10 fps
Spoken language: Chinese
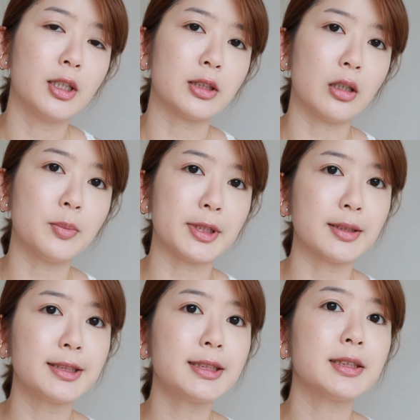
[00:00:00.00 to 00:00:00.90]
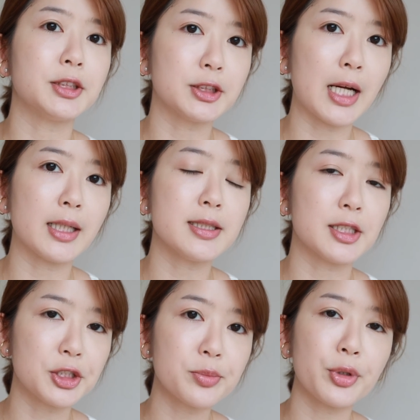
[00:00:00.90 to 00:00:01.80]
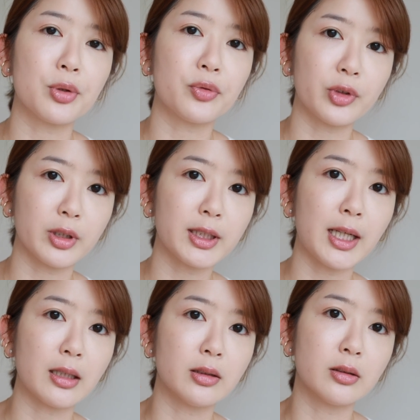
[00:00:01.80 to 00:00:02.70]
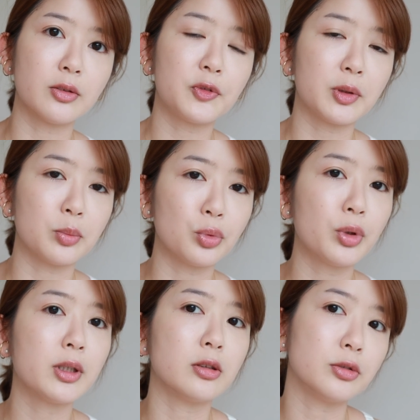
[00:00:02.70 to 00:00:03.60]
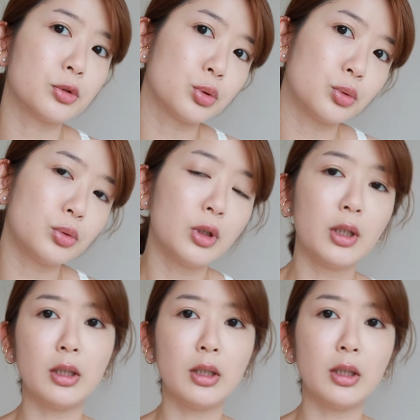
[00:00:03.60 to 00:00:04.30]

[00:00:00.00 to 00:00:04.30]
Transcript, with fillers: 然后比较自然，也是没有粉感的，粉不会很粗。